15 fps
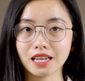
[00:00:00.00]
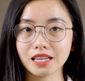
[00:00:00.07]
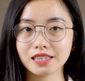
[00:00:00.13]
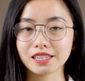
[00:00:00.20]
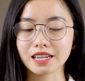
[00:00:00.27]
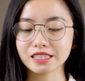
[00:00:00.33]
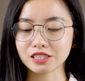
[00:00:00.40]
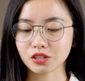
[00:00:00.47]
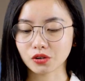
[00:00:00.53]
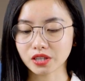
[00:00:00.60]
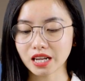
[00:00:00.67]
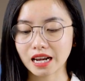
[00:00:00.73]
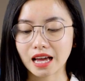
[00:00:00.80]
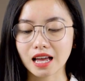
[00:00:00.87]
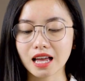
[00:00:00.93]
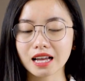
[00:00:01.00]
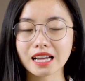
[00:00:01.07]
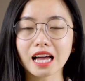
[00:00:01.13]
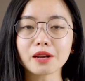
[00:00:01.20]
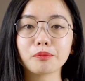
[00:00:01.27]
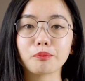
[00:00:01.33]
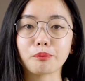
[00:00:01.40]
thì đây chỉ có thể là
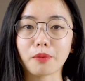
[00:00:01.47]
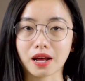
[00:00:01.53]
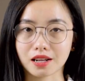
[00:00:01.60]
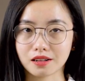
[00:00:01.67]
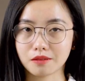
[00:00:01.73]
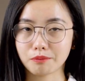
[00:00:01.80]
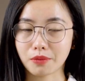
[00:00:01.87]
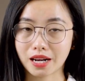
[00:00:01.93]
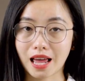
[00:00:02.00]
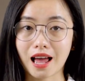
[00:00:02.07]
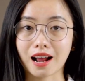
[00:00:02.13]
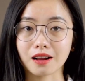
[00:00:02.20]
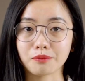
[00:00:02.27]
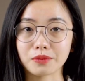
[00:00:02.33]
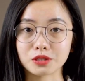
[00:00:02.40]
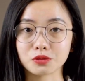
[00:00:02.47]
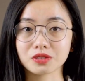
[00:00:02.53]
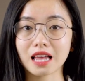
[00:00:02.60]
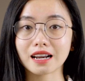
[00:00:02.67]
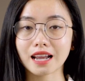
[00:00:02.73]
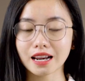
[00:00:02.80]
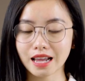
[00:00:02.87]
cắt mặt mặt hàng mà chúng
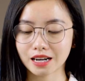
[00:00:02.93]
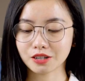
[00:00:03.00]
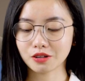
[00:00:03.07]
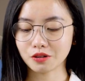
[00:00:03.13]
ta đã đặt